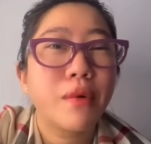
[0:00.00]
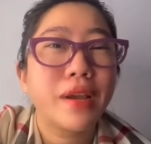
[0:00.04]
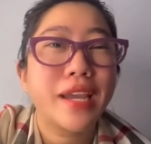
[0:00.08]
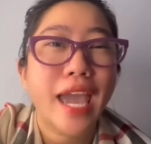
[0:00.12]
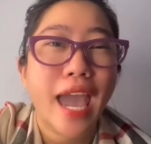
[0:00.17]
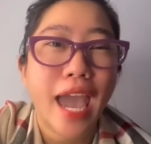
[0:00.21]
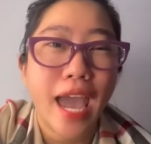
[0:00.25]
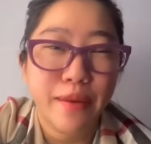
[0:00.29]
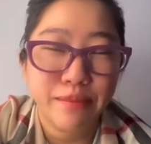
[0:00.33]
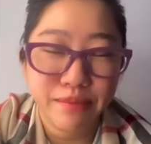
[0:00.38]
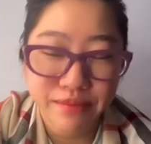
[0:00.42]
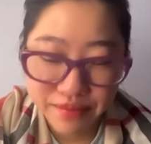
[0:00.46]

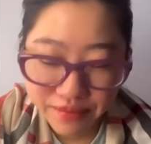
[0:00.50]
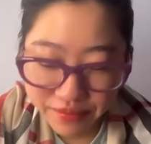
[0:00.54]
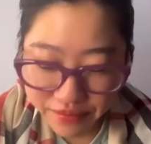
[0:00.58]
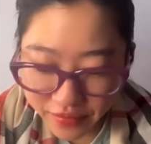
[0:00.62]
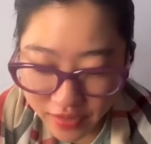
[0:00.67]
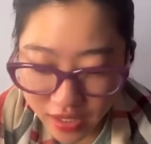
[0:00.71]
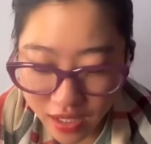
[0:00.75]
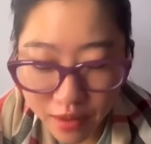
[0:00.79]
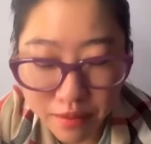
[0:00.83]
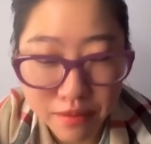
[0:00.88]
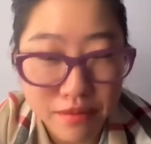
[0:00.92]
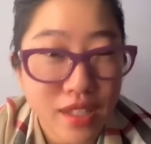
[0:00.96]
cảm
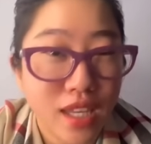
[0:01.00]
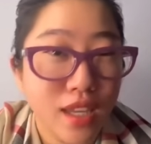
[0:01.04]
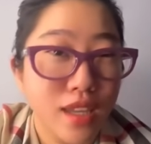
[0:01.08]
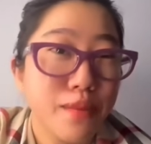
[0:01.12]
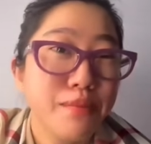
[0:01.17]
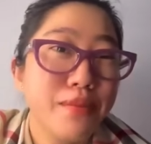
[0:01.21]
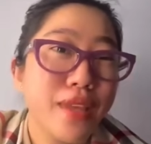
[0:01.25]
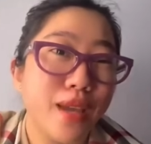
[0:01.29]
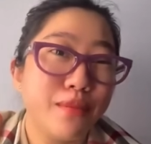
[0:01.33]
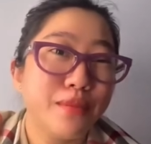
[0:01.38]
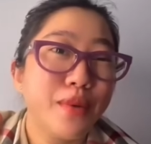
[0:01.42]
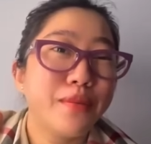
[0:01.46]
chị chị giúp
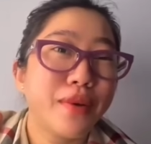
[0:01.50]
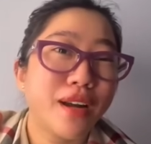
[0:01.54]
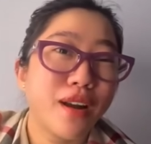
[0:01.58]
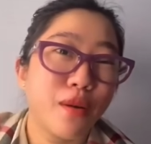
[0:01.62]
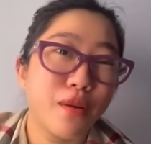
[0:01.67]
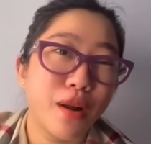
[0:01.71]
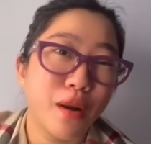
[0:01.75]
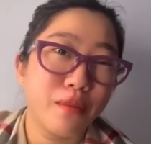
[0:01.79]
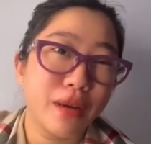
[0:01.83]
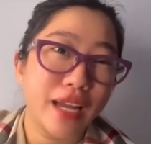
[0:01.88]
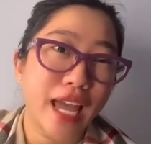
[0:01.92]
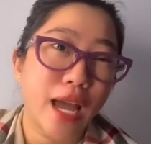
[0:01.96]
việc mới bắt đầu
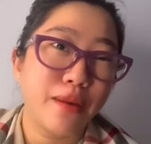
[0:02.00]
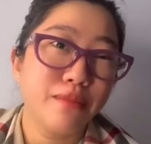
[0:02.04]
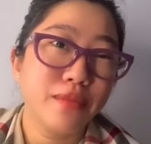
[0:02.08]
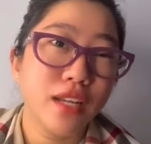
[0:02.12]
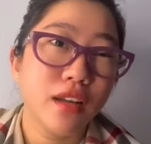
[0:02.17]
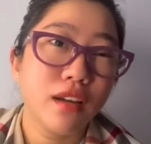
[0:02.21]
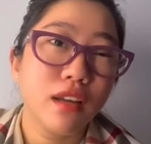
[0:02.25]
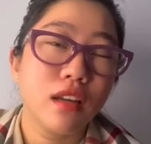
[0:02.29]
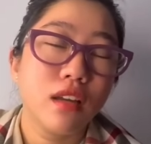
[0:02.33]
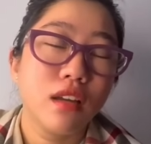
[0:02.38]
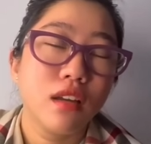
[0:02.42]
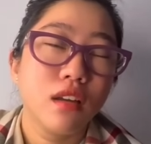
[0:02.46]
đồng cảm mới nói